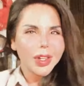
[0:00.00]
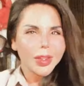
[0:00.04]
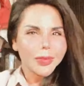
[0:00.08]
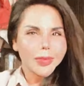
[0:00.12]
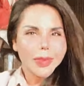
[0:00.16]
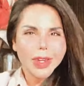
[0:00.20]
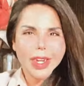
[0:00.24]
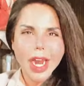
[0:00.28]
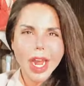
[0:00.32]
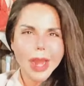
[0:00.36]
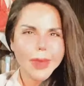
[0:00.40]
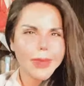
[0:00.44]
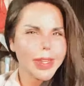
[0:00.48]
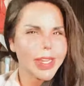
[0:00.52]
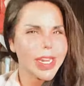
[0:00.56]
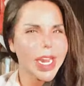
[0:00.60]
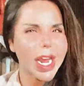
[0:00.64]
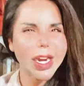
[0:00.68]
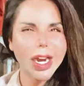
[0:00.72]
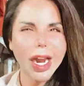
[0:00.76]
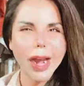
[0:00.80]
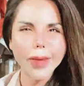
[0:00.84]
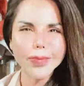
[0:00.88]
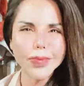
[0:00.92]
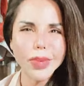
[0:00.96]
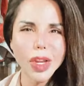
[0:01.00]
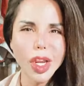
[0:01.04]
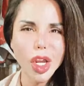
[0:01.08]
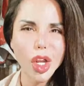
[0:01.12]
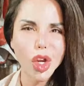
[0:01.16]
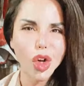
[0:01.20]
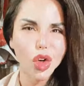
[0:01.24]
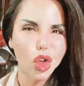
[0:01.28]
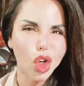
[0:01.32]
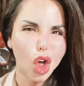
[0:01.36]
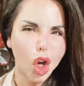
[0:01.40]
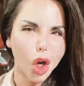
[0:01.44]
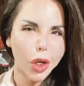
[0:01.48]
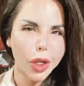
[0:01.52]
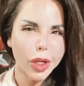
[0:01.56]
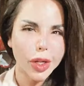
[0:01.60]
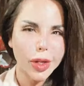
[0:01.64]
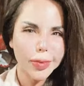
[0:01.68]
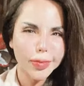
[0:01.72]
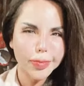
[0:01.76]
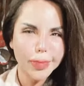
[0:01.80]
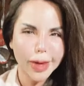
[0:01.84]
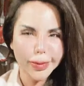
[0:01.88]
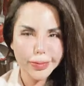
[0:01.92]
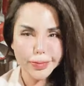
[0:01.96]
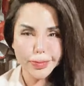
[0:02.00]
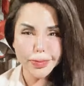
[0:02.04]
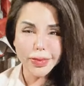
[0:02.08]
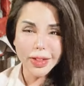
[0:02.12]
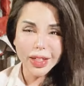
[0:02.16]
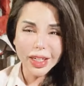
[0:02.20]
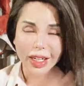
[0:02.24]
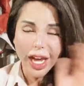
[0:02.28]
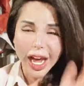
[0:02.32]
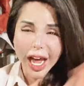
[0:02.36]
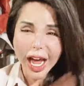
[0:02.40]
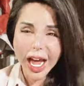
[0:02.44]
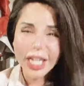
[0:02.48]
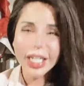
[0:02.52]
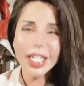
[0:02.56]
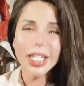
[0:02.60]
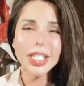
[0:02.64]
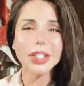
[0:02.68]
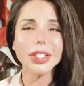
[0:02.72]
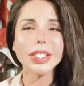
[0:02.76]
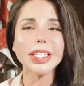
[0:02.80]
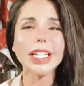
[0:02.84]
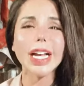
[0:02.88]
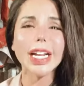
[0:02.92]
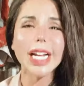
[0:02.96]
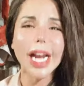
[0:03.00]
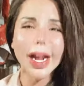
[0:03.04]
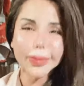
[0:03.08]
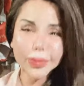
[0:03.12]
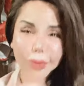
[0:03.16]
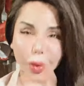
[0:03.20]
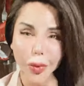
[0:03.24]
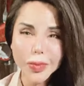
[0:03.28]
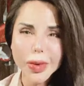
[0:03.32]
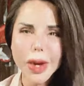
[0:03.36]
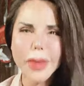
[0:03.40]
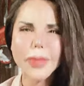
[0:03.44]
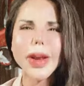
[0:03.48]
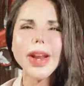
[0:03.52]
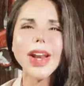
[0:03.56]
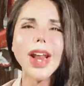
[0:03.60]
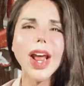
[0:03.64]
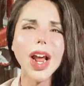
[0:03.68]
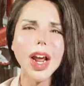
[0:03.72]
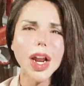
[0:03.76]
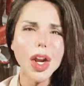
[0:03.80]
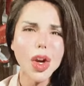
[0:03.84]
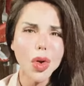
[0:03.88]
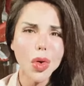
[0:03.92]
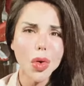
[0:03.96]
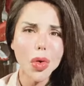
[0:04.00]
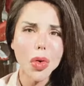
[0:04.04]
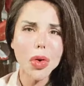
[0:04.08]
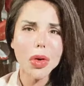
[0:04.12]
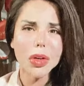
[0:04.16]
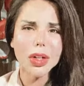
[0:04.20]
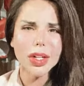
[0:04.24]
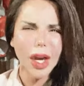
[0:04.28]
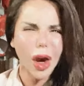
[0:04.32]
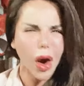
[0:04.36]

VD bị trà đạp nhiều rồi mà cái người chà đạp cũng là bê đê luôn